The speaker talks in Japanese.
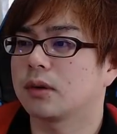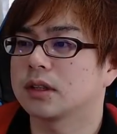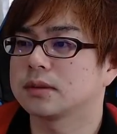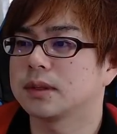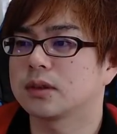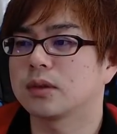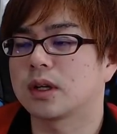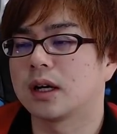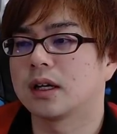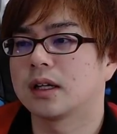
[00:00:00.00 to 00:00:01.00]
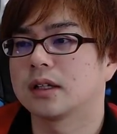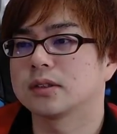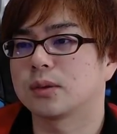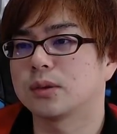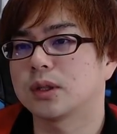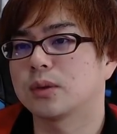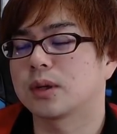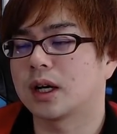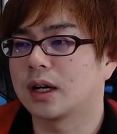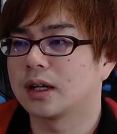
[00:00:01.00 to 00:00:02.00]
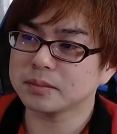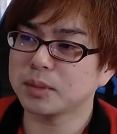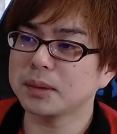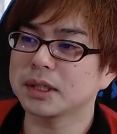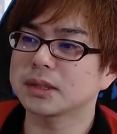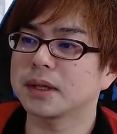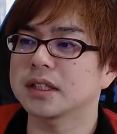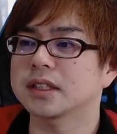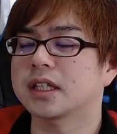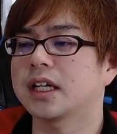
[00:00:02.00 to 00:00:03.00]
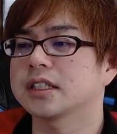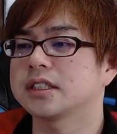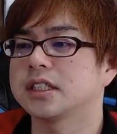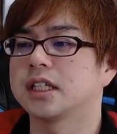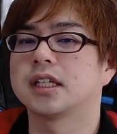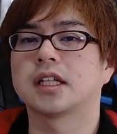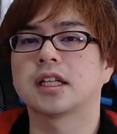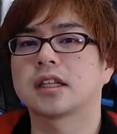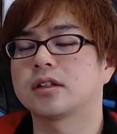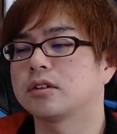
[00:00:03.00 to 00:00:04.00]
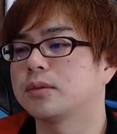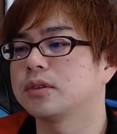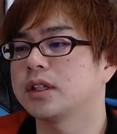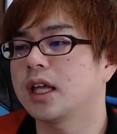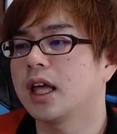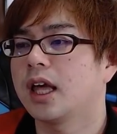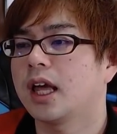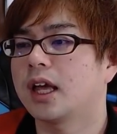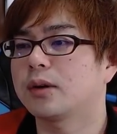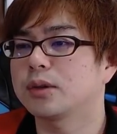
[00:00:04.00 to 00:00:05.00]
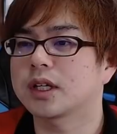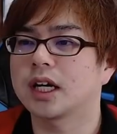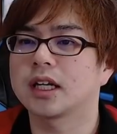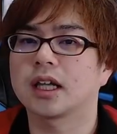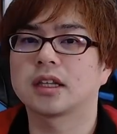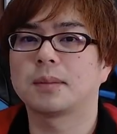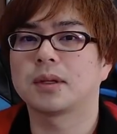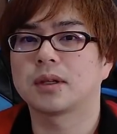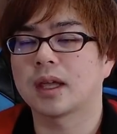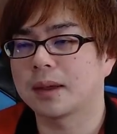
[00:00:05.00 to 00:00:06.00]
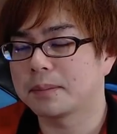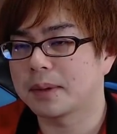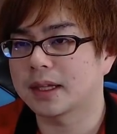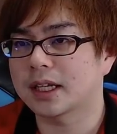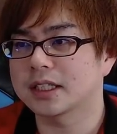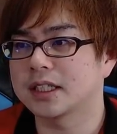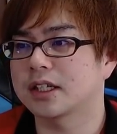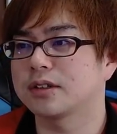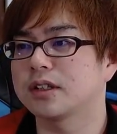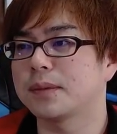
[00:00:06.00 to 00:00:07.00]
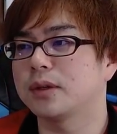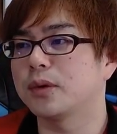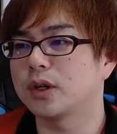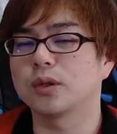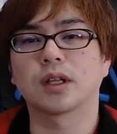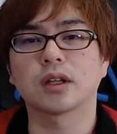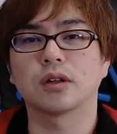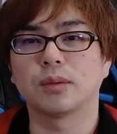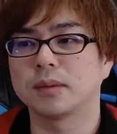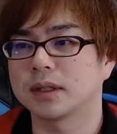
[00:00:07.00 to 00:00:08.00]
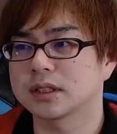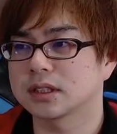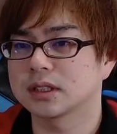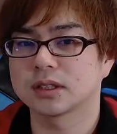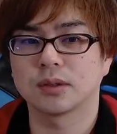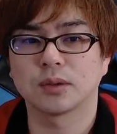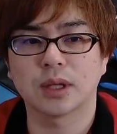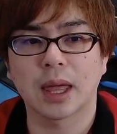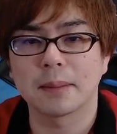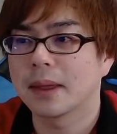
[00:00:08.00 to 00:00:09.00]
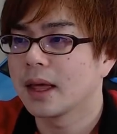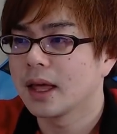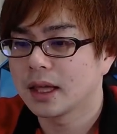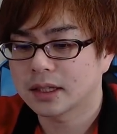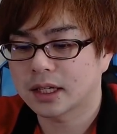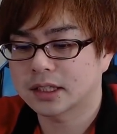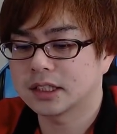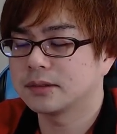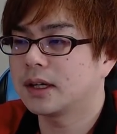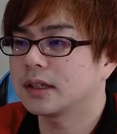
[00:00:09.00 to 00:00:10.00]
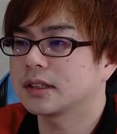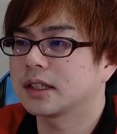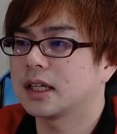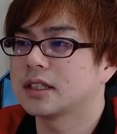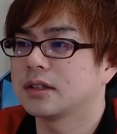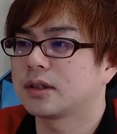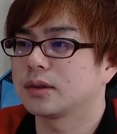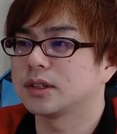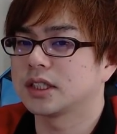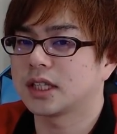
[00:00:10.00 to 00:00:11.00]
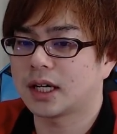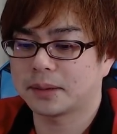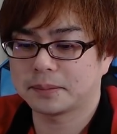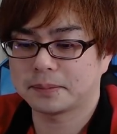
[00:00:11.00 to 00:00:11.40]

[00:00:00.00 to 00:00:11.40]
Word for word: 構安めというか底値というか、まあ、今一番買いやすい値段になってると思うんで、えー、この機会に買ってみて新しいデッキ組んでみるのもいいのかなと思いますということで第8位は「ゲーンの教師」でした。